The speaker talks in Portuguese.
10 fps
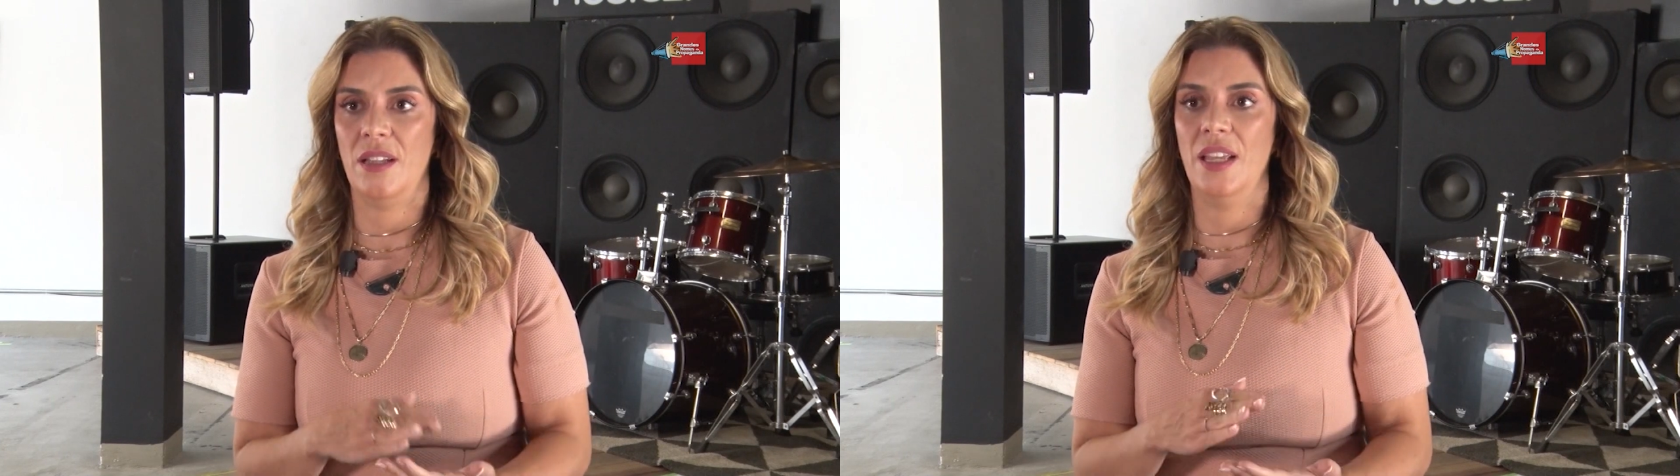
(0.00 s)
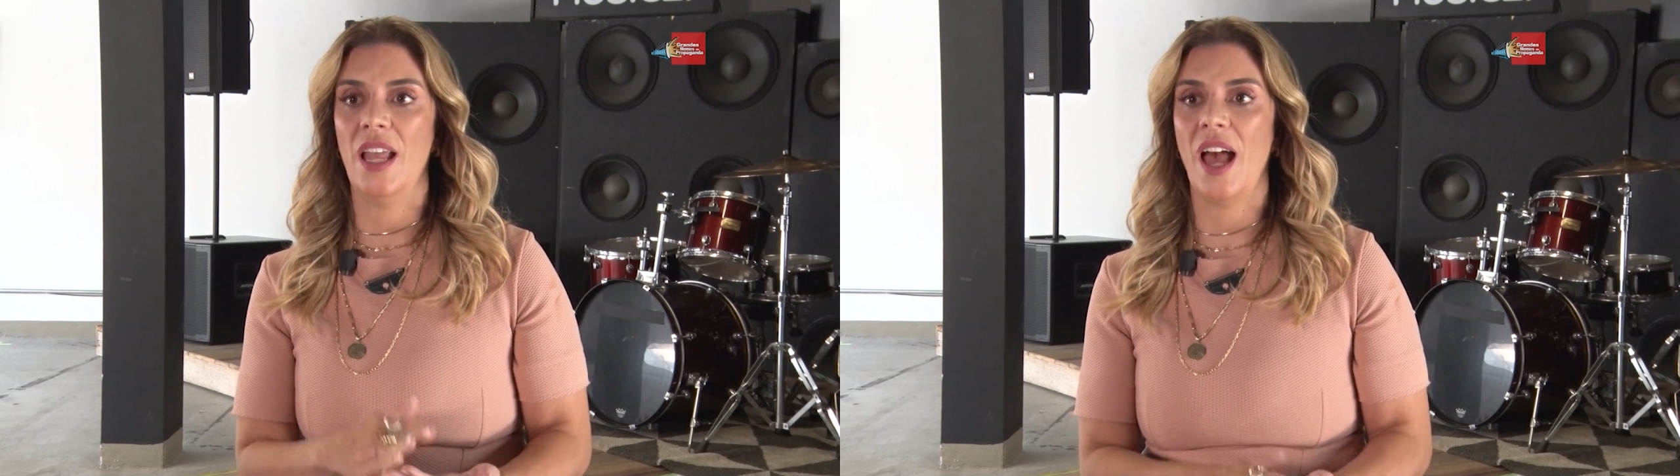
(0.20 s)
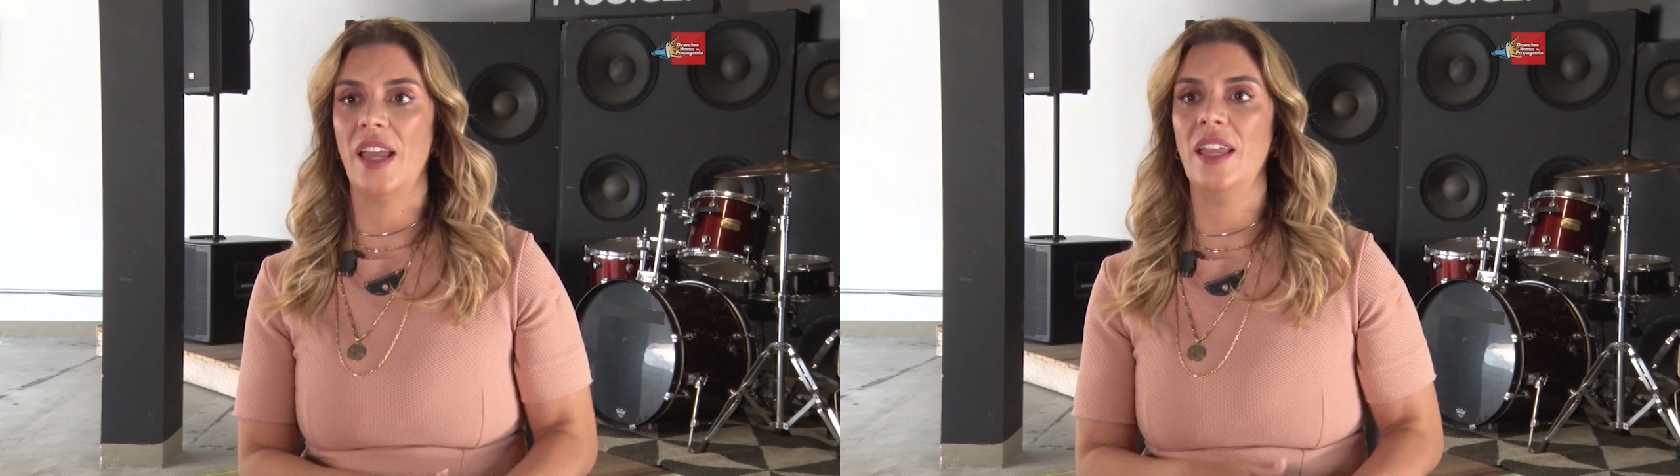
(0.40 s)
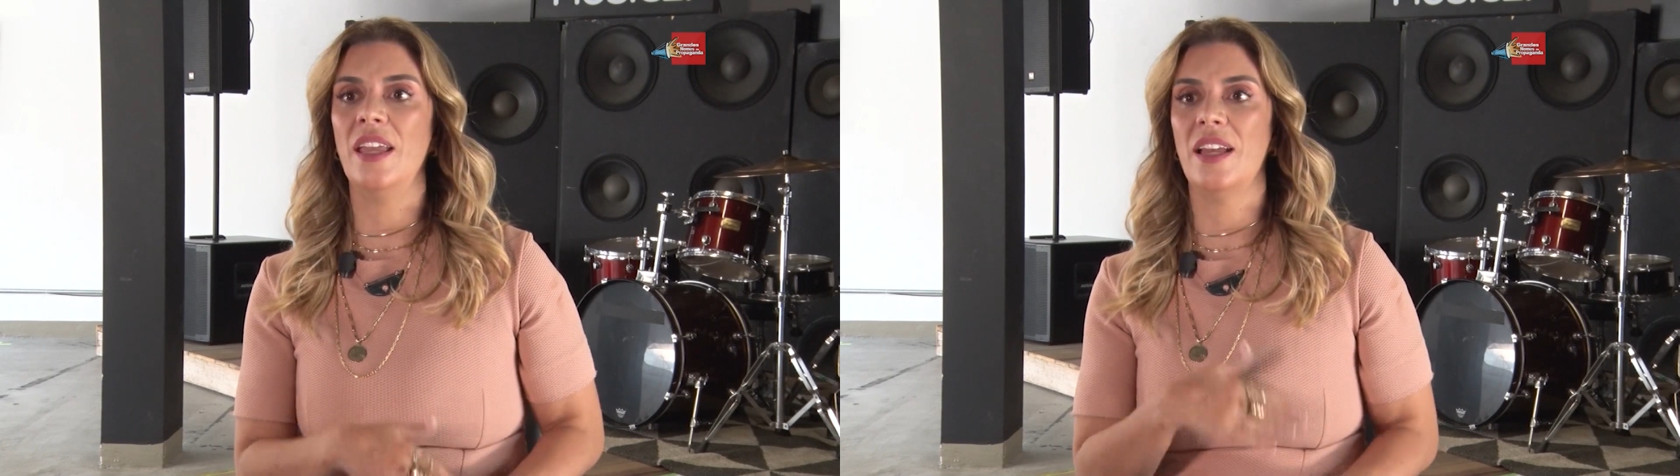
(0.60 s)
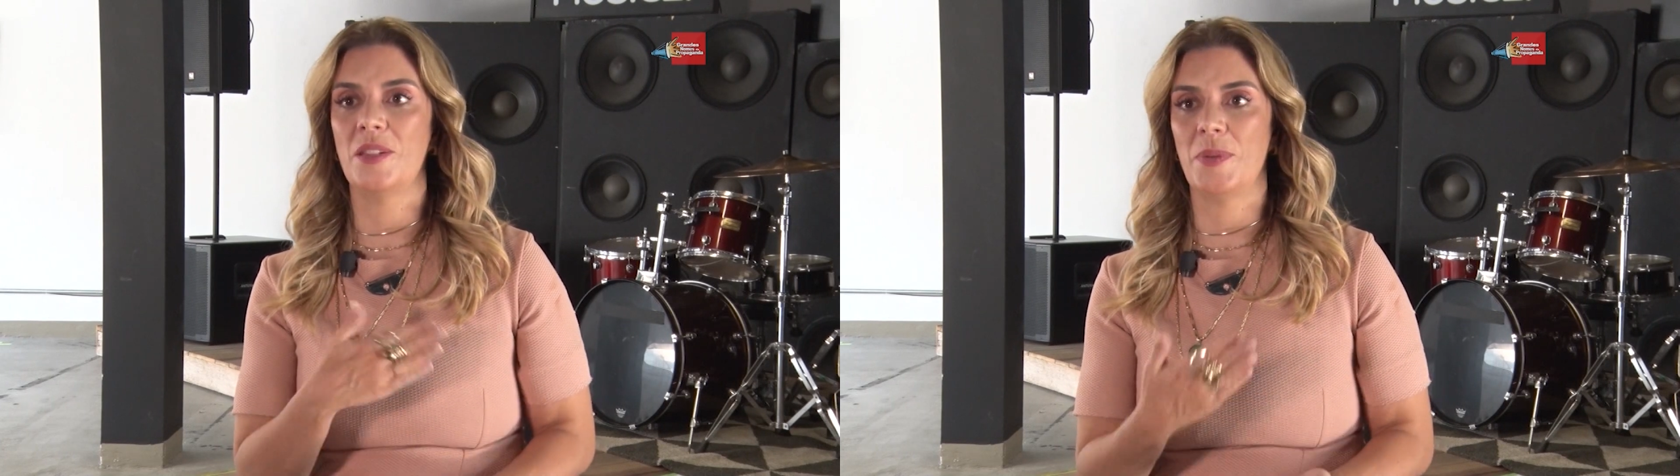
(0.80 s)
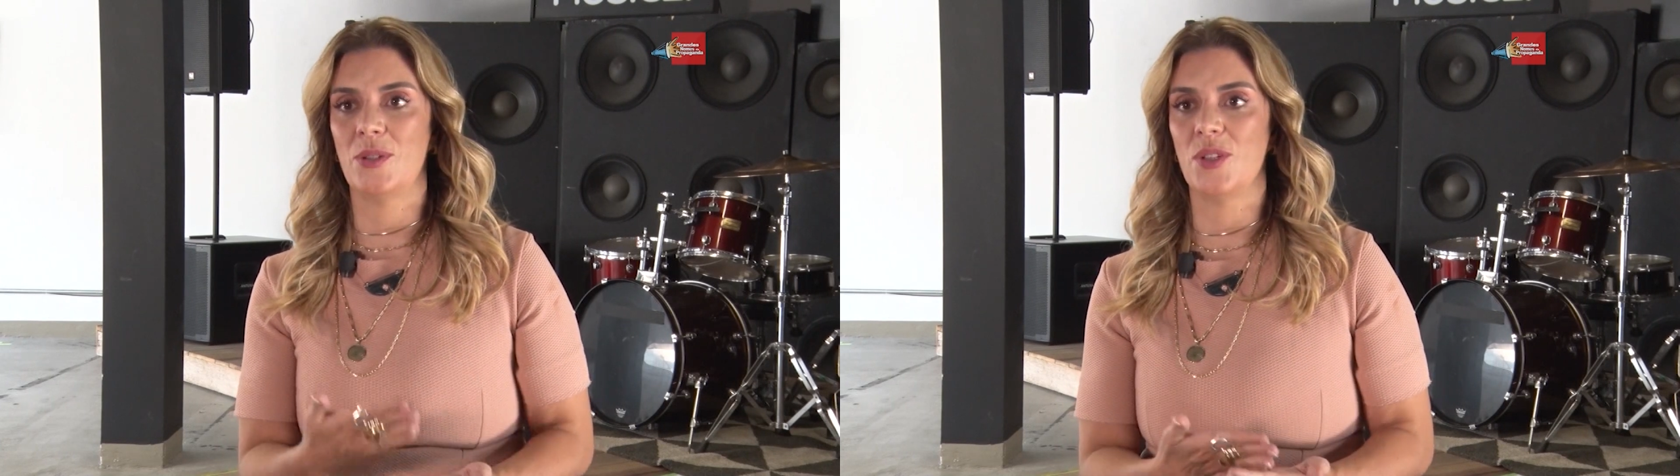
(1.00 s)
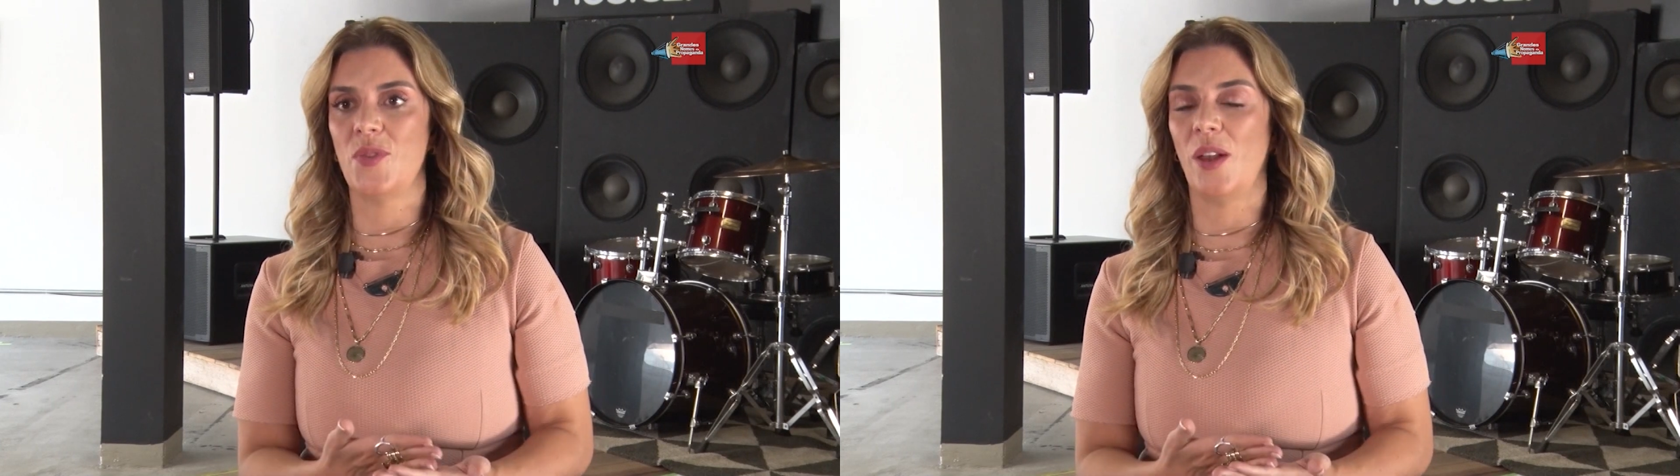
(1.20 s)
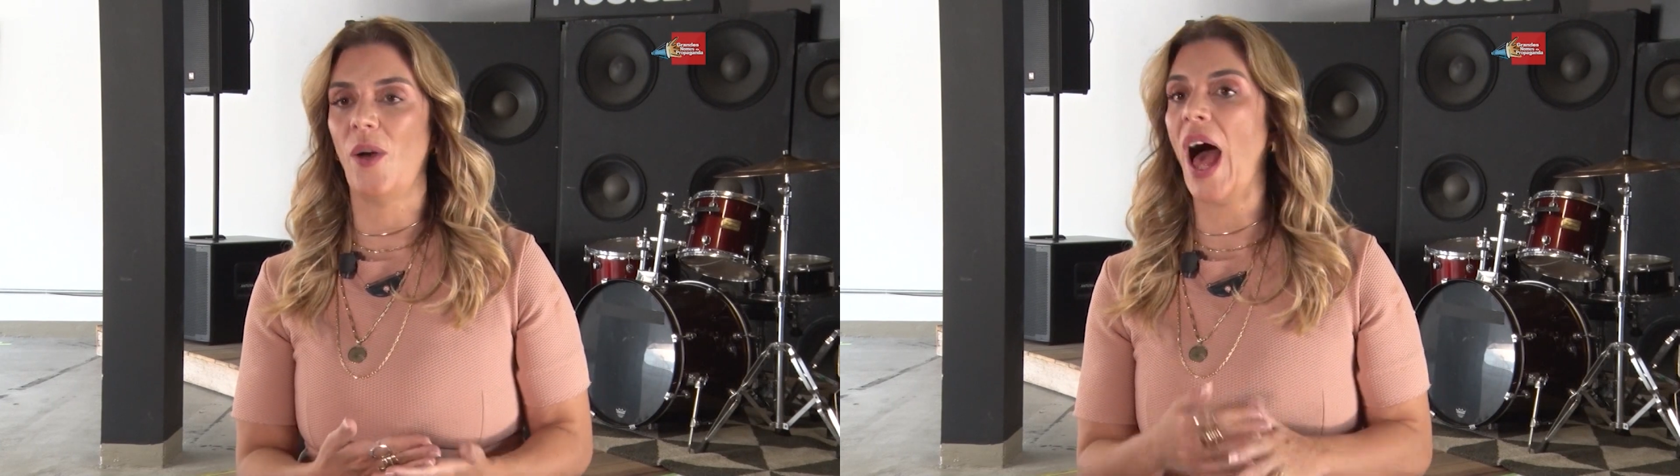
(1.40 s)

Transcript: E aí as pessoas falam: